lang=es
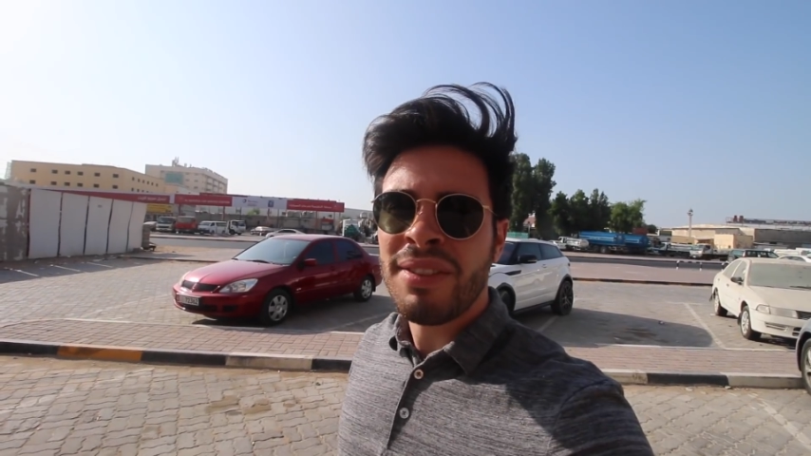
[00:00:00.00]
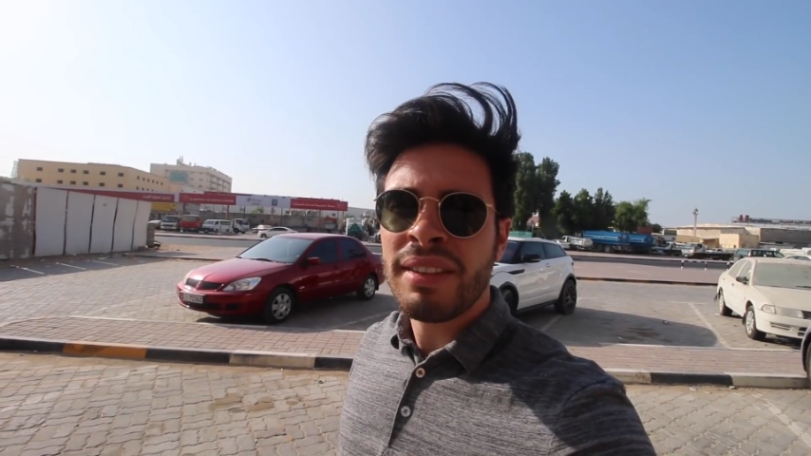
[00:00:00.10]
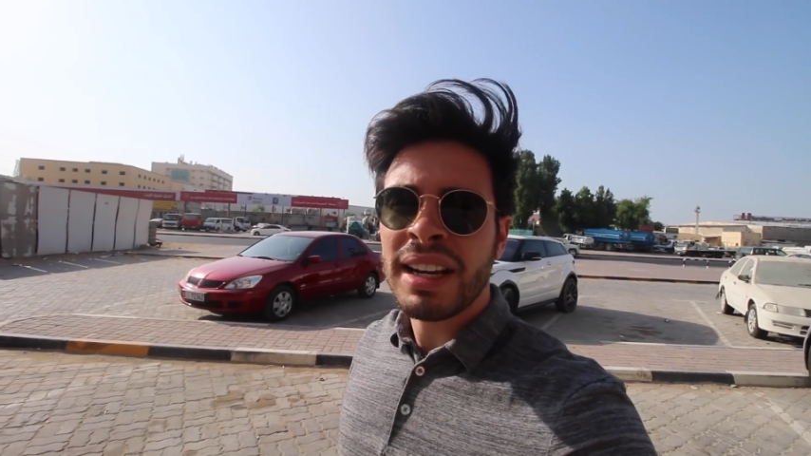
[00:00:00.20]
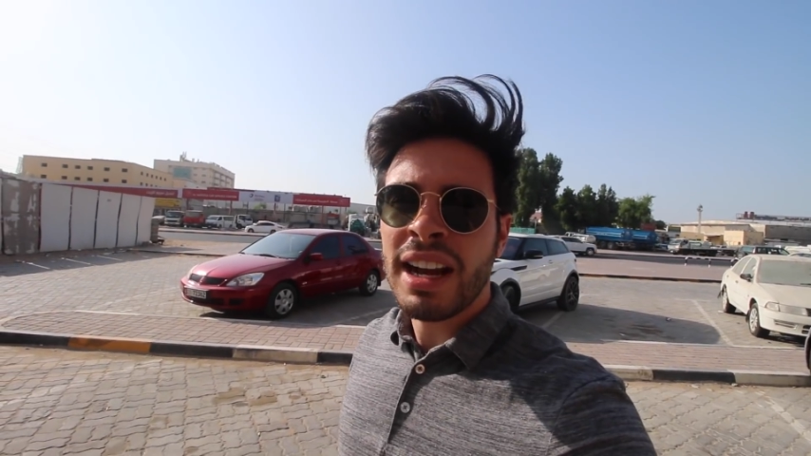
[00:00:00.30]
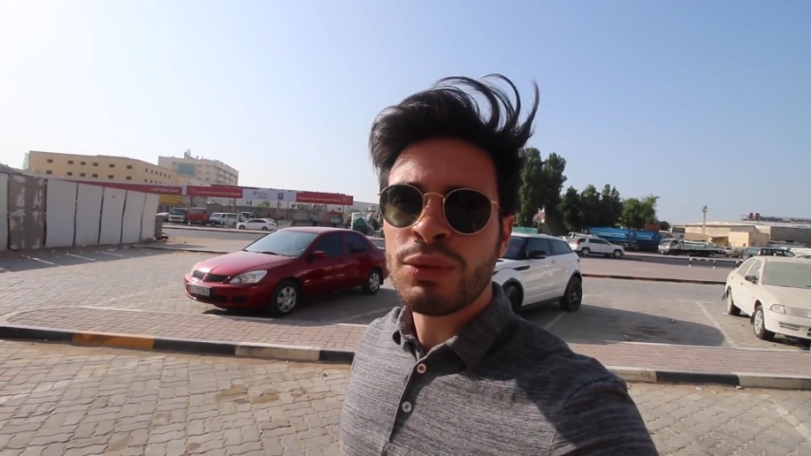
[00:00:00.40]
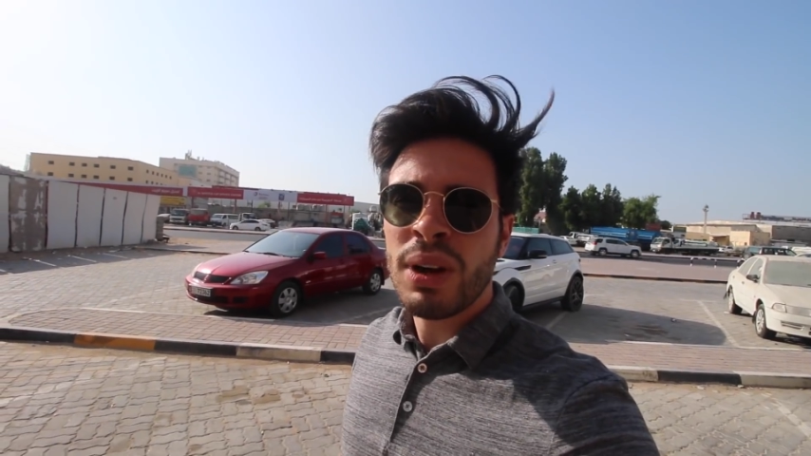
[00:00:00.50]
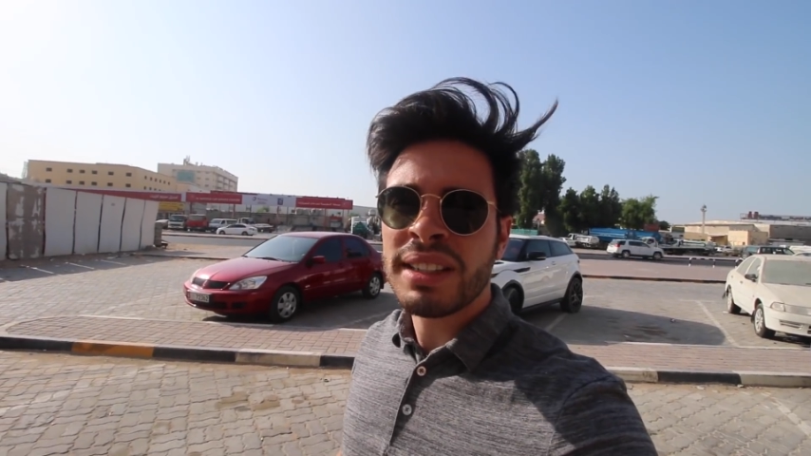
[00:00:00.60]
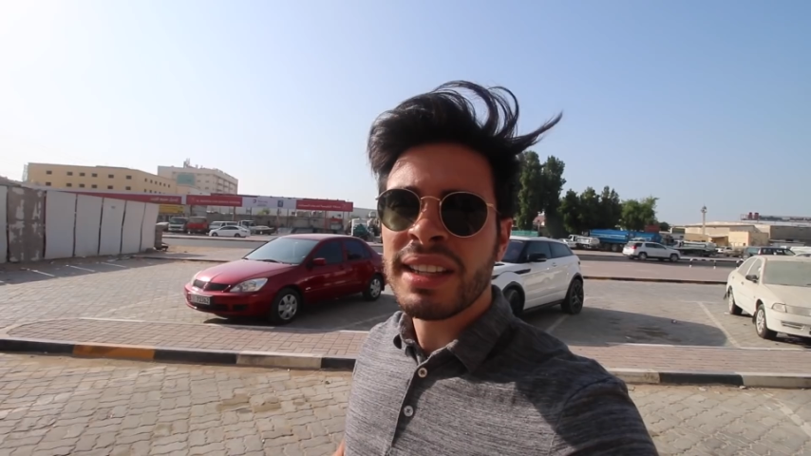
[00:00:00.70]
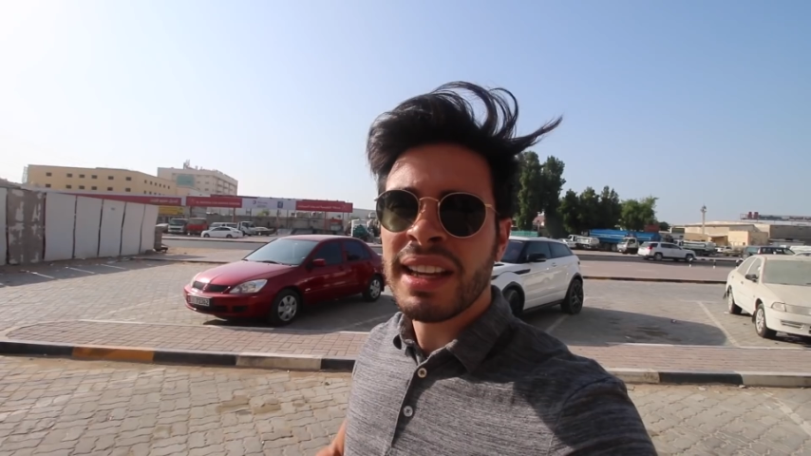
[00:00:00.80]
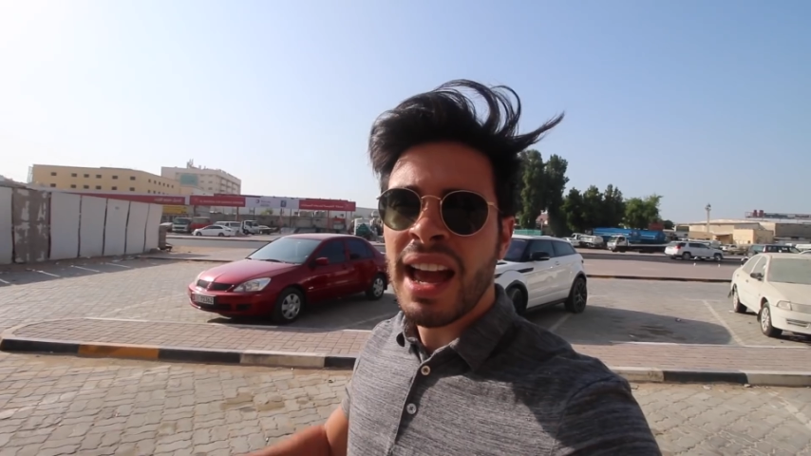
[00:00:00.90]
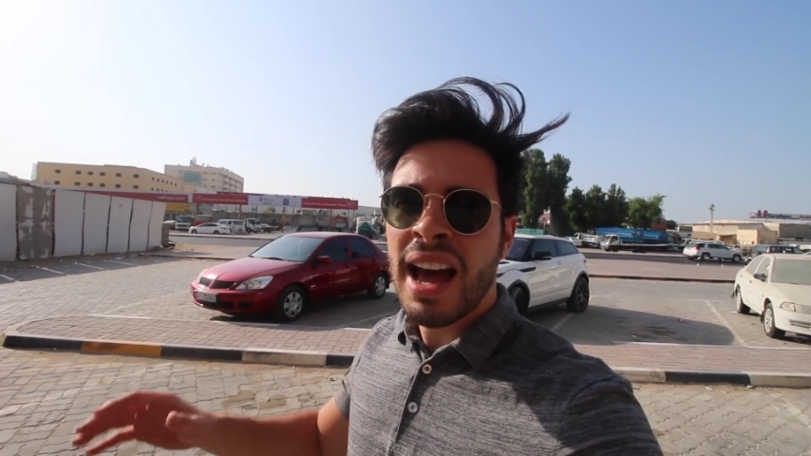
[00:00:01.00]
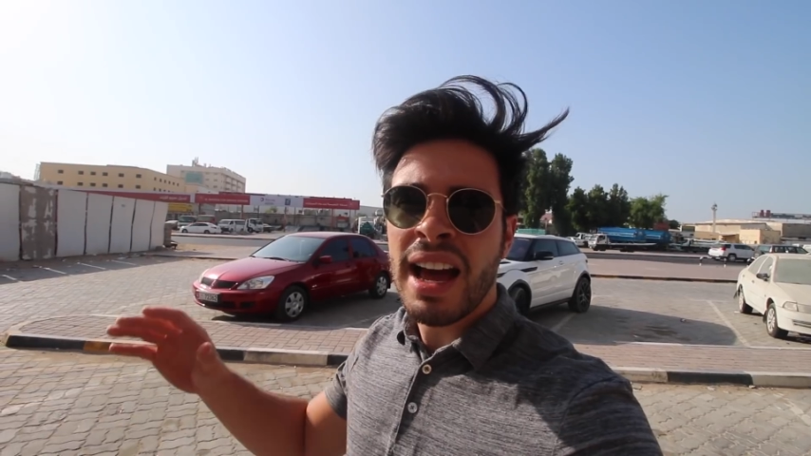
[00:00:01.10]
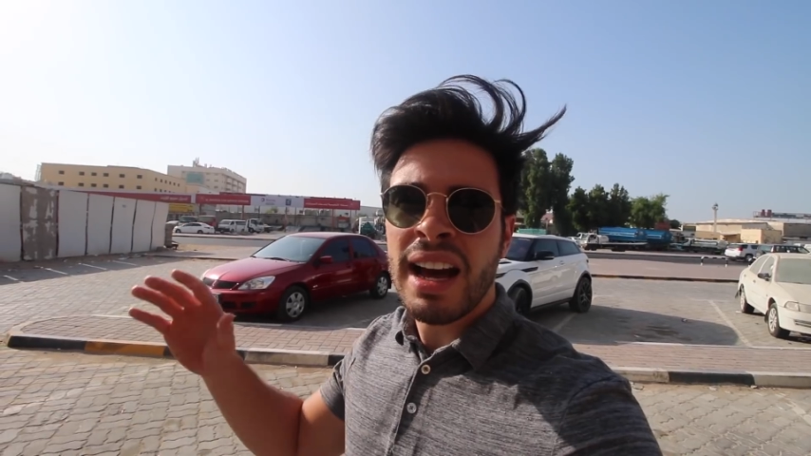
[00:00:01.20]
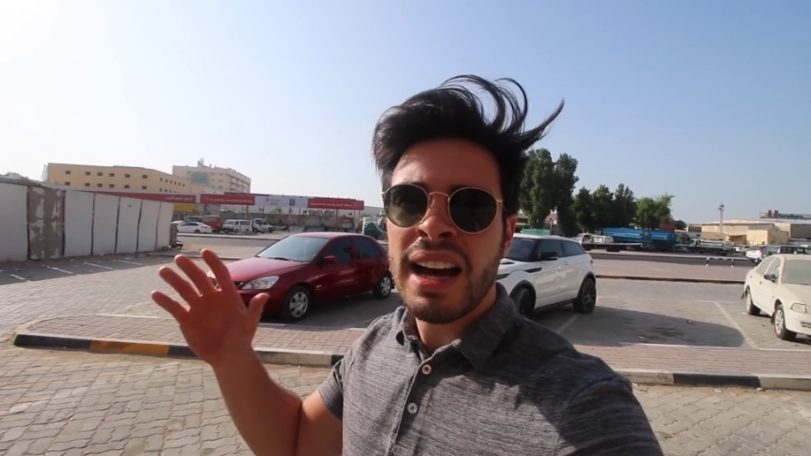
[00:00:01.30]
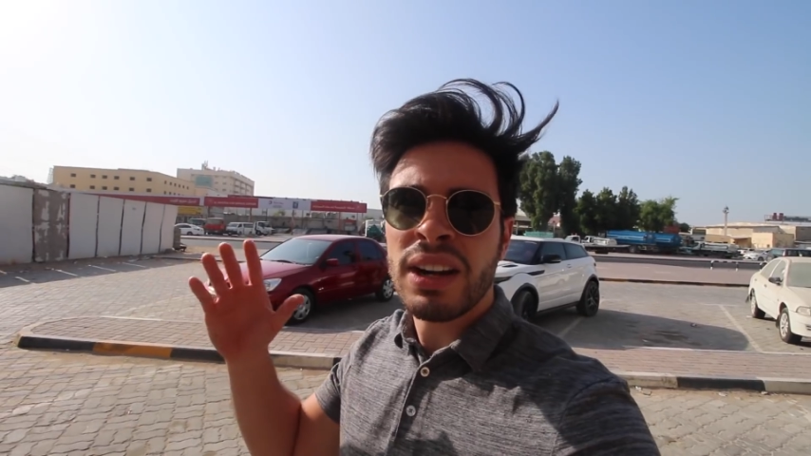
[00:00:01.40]
fábrica, os voy a
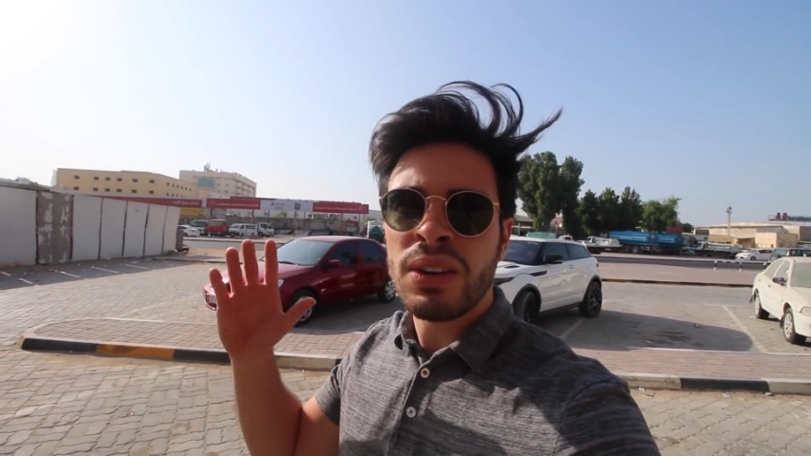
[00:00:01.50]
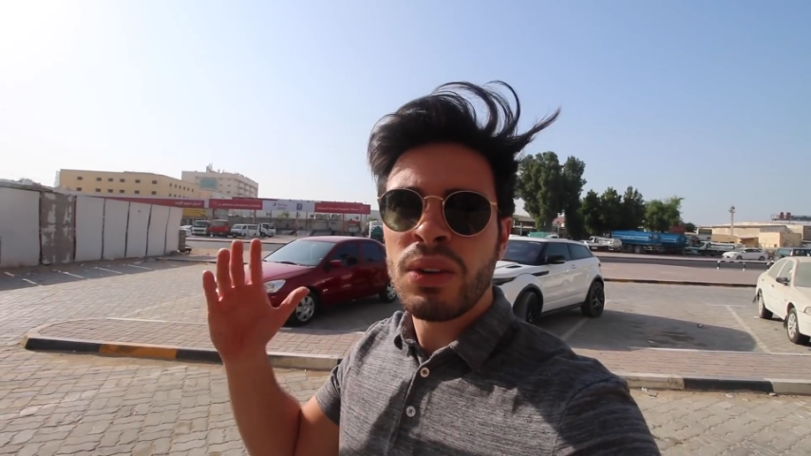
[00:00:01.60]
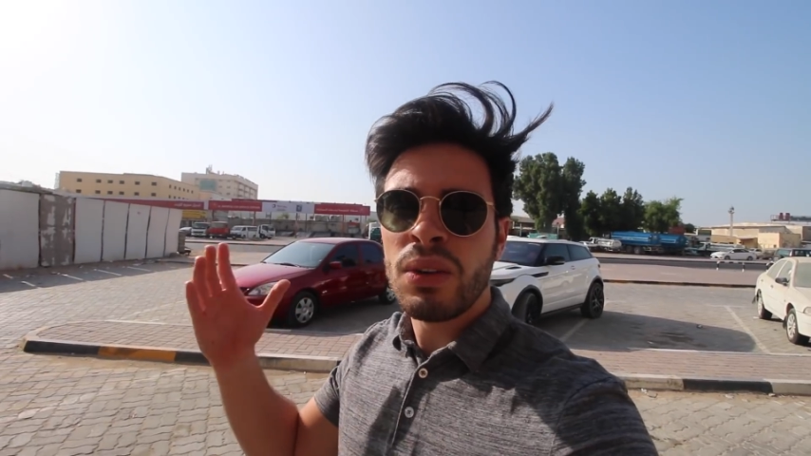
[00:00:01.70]
enseñar